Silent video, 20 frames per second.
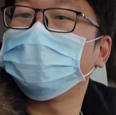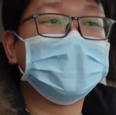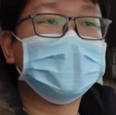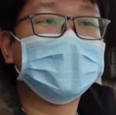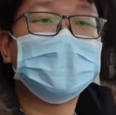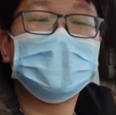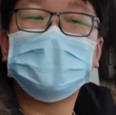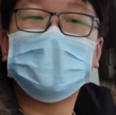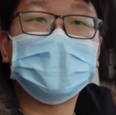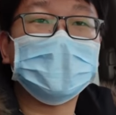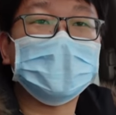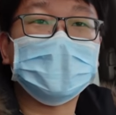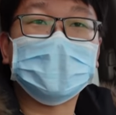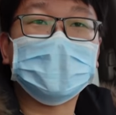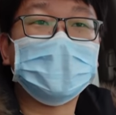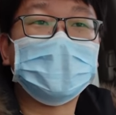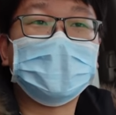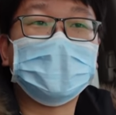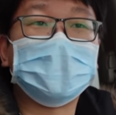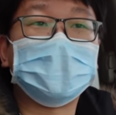基本
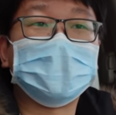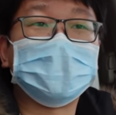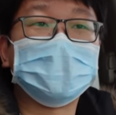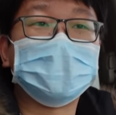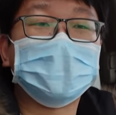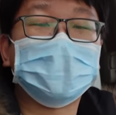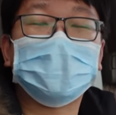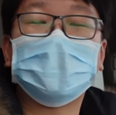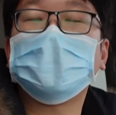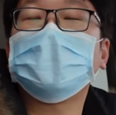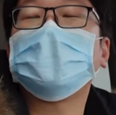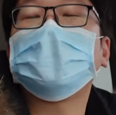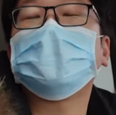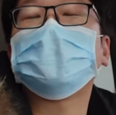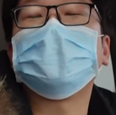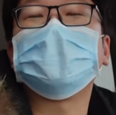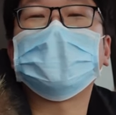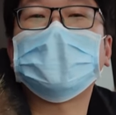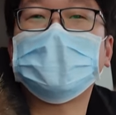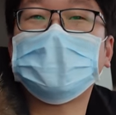上除了
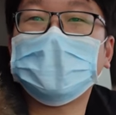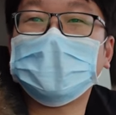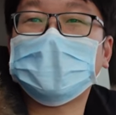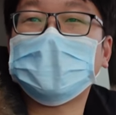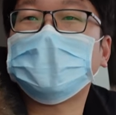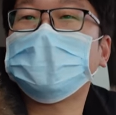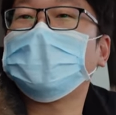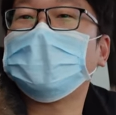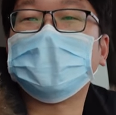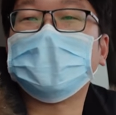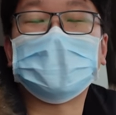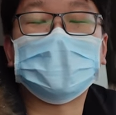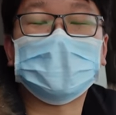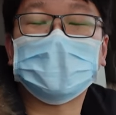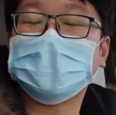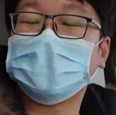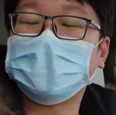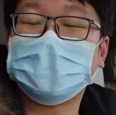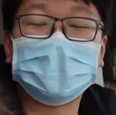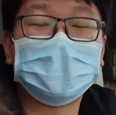轮胎被扎过两
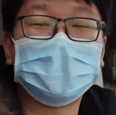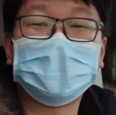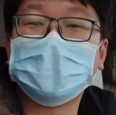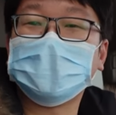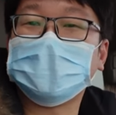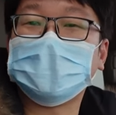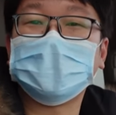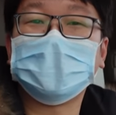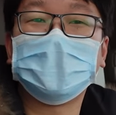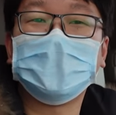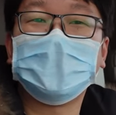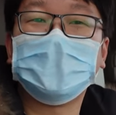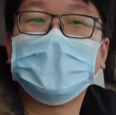次钉子，